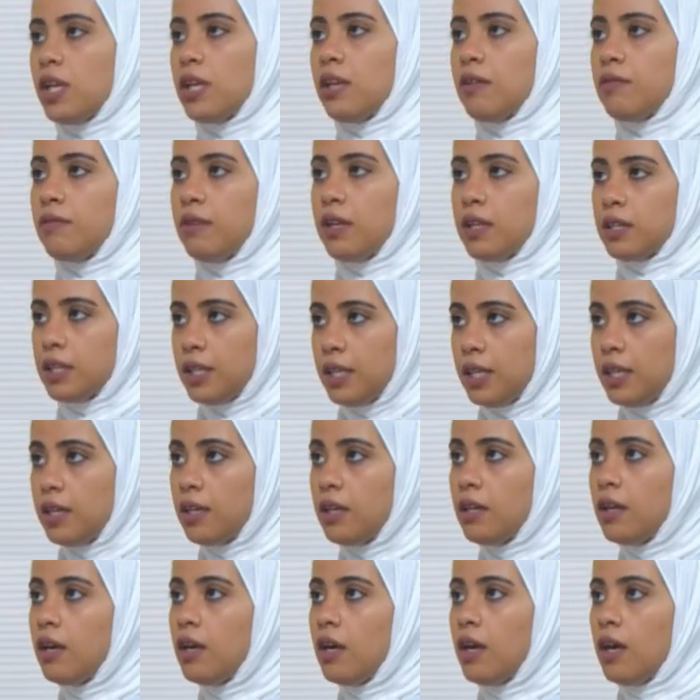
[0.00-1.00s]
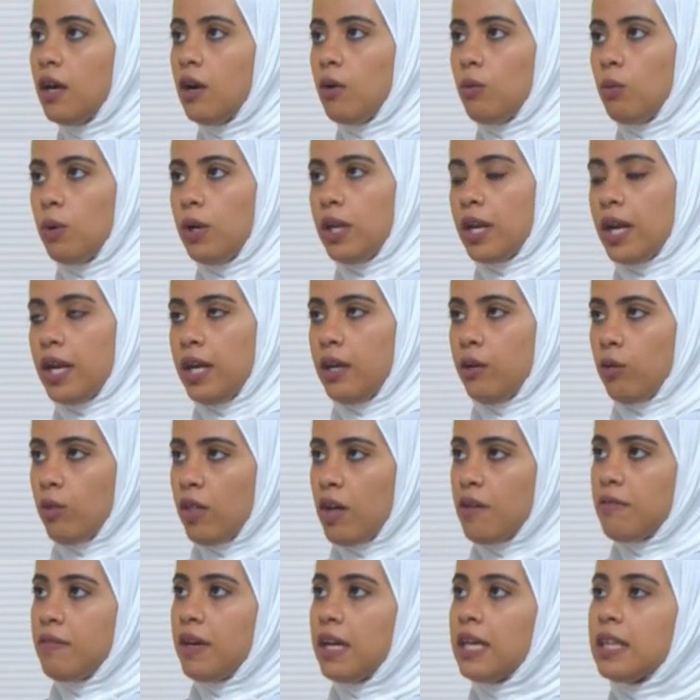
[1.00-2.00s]
الله في الطحين واللي راح
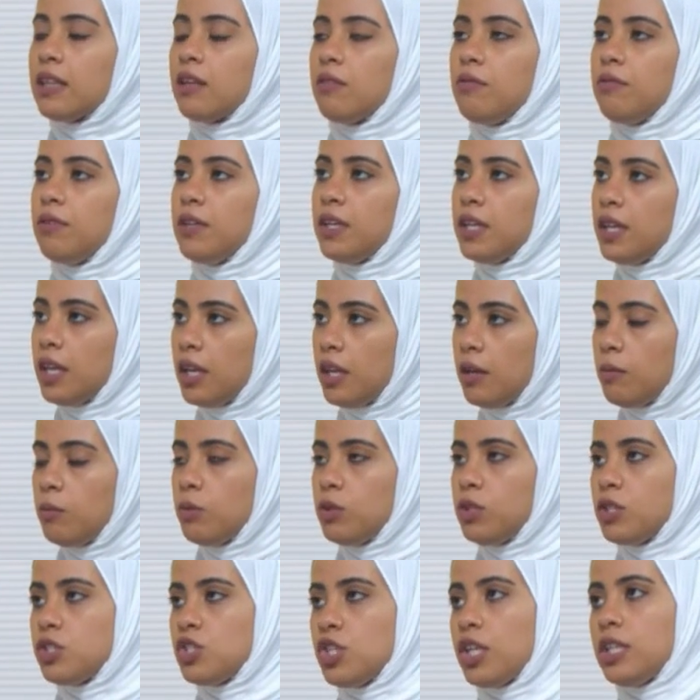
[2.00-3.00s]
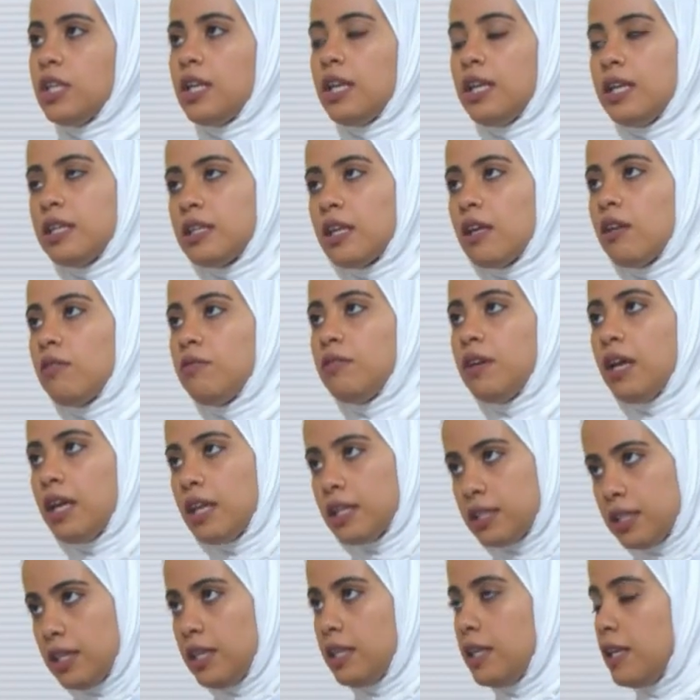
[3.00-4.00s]
يضاف أيضا في كل المنتجات اللي يدخل فيها
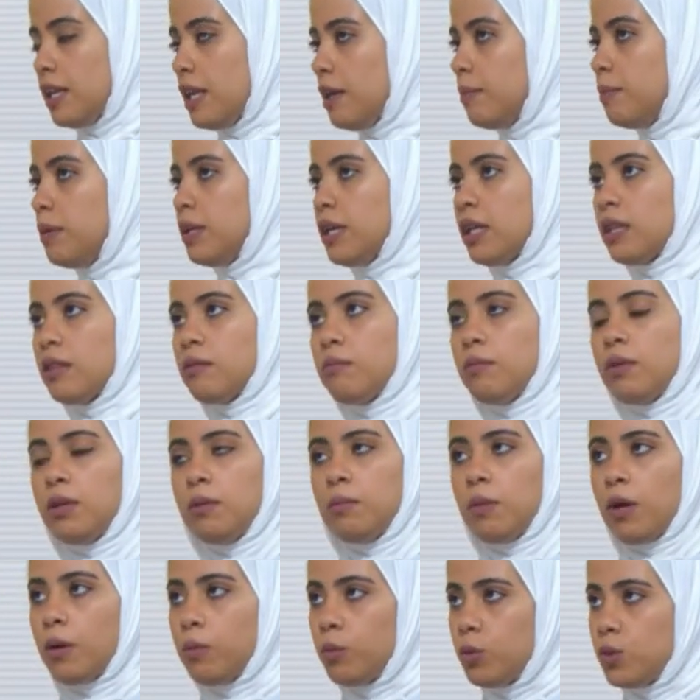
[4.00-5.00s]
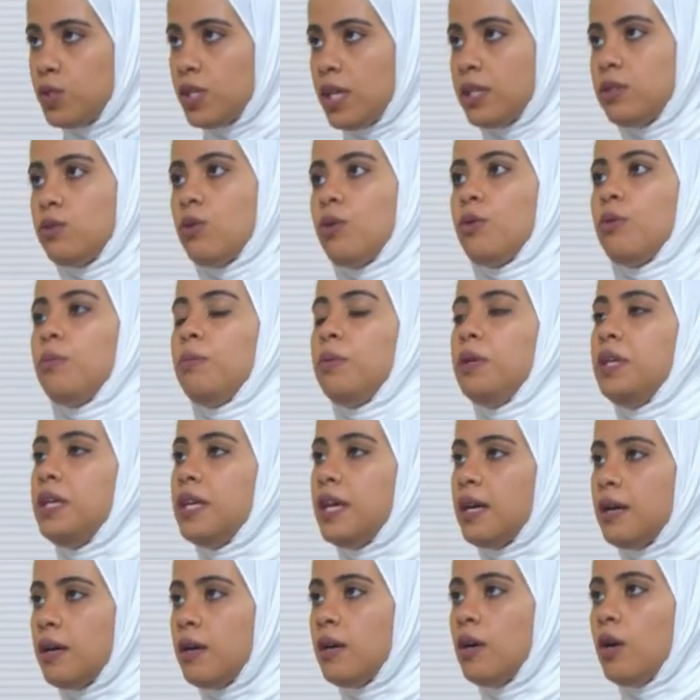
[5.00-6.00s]
الطحين الأبيض من مخبوزات
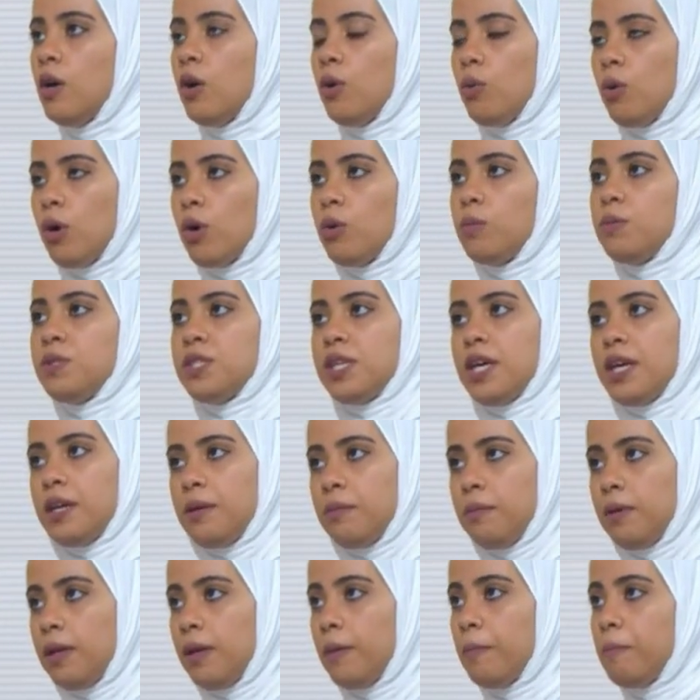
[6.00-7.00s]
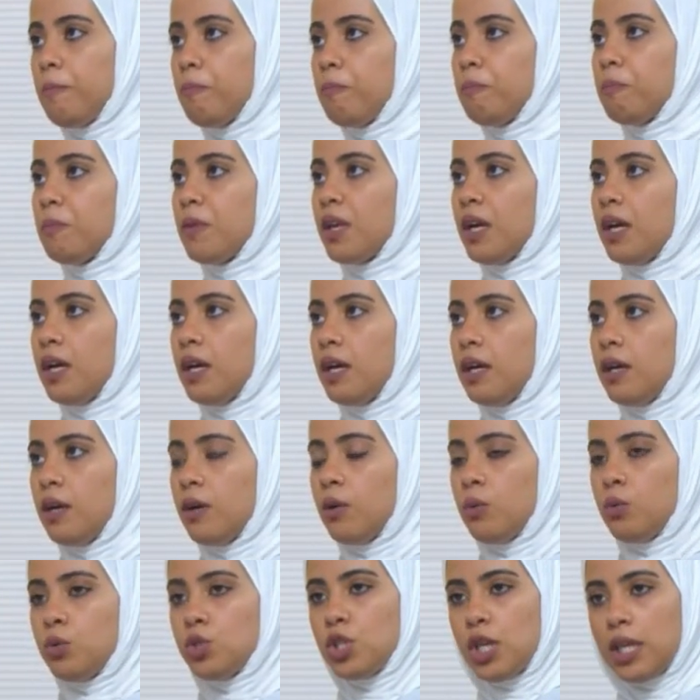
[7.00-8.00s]
أوروبية وخبز عربي
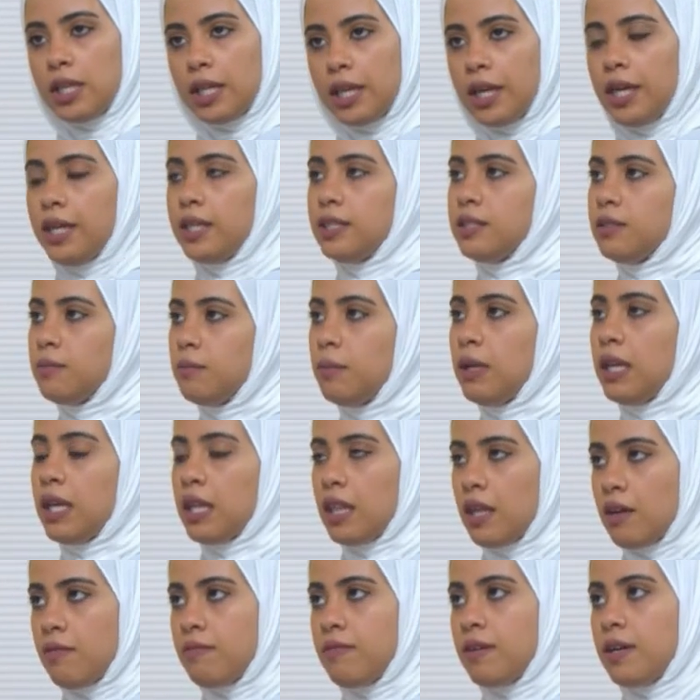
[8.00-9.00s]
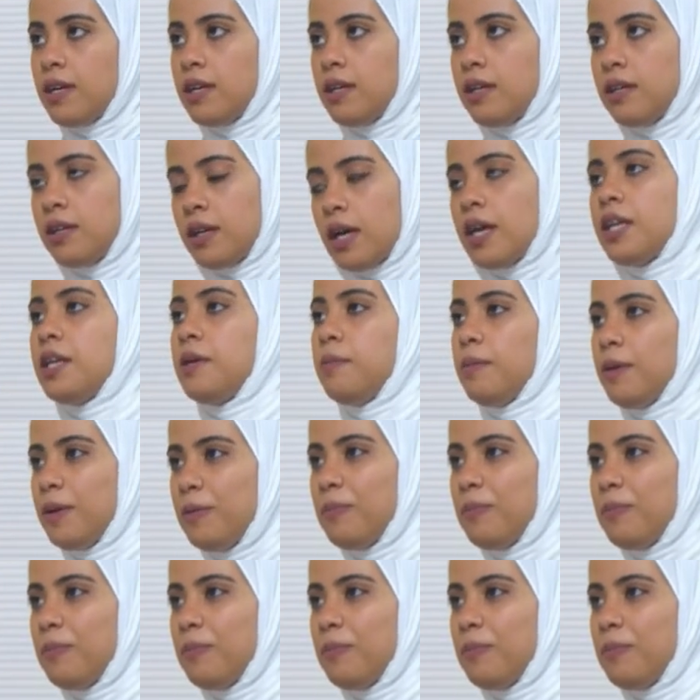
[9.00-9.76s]
آه، وان شاء الله راح يتم الاضافه آه، قريبا.